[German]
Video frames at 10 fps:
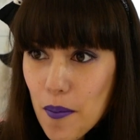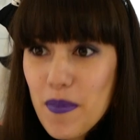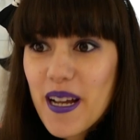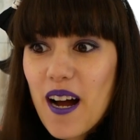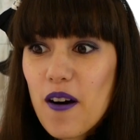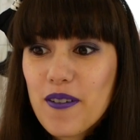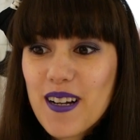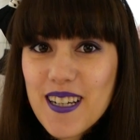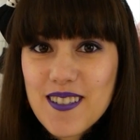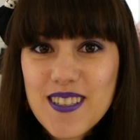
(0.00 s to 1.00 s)
mega
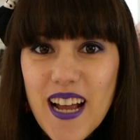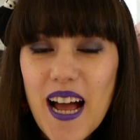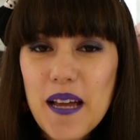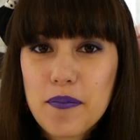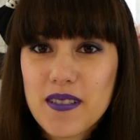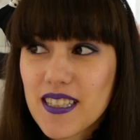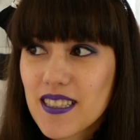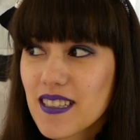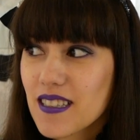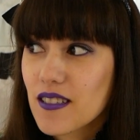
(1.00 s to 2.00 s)
aufgeregt und hyped, denn
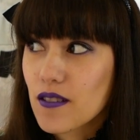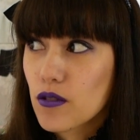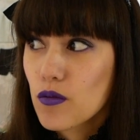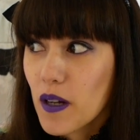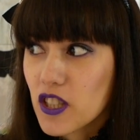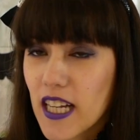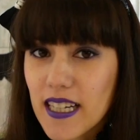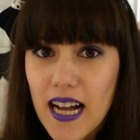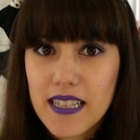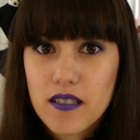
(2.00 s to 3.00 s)
jetzt ist es so super schnell
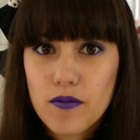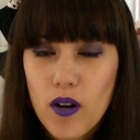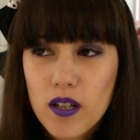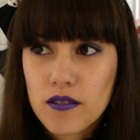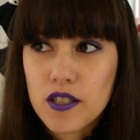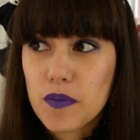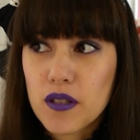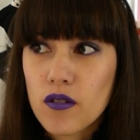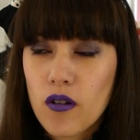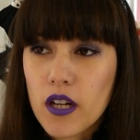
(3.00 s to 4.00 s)
kalt geworden und ich
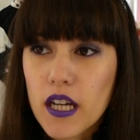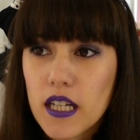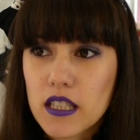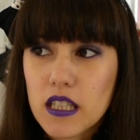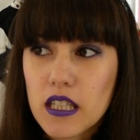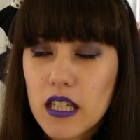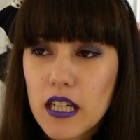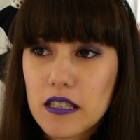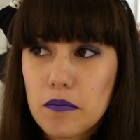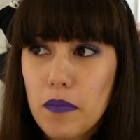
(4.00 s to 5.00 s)
bin so, okay, ich trinke
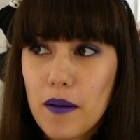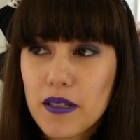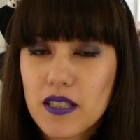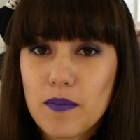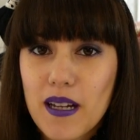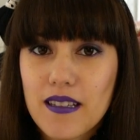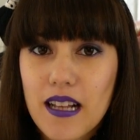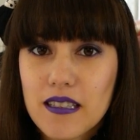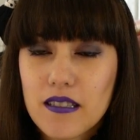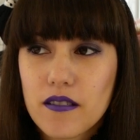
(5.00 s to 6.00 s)
jetzt Pumpkin Spice
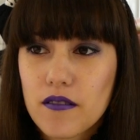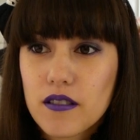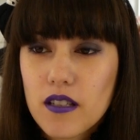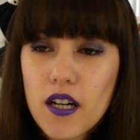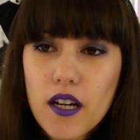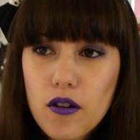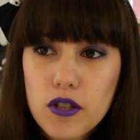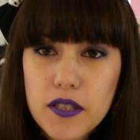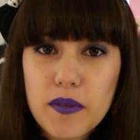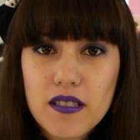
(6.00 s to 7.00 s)
Latte und
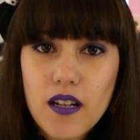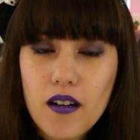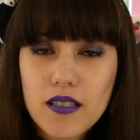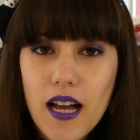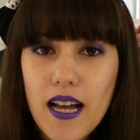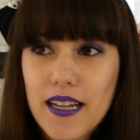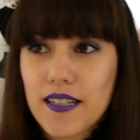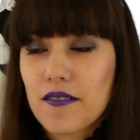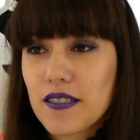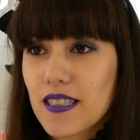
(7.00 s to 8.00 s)
kuschel mich zu Hause
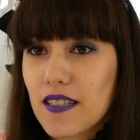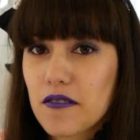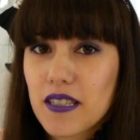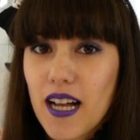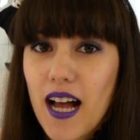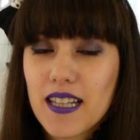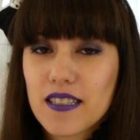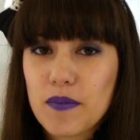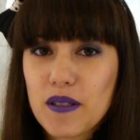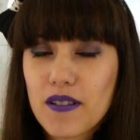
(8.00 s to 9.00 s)
ein und dekoriere
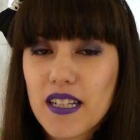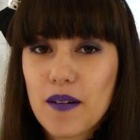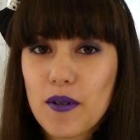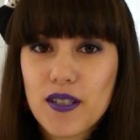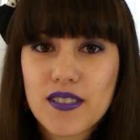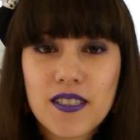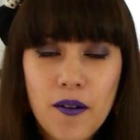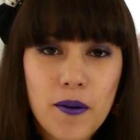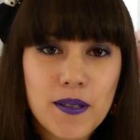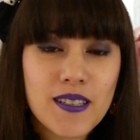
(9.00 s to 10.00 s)
alles mit Fledermäusen
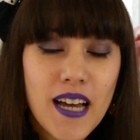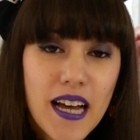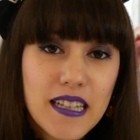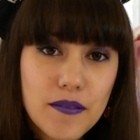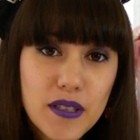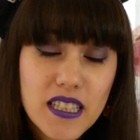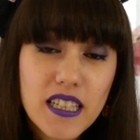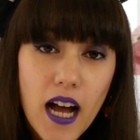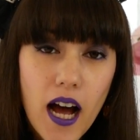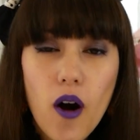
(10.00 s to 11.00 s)
und damit
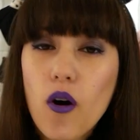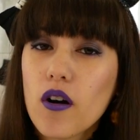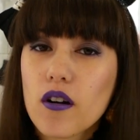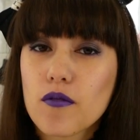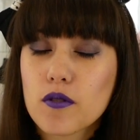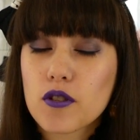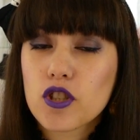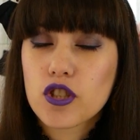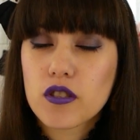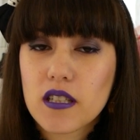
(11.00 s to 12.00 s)
ihr auch eure Wohnung
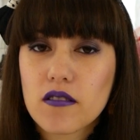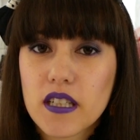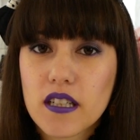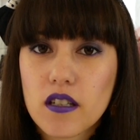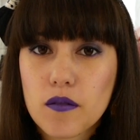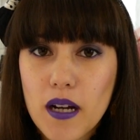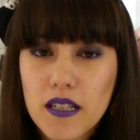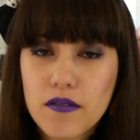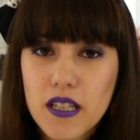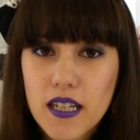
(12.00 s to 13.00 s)
schön dekorieren könnt,
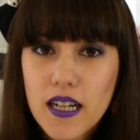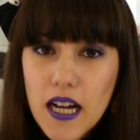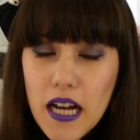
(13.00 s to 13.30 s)
machen wir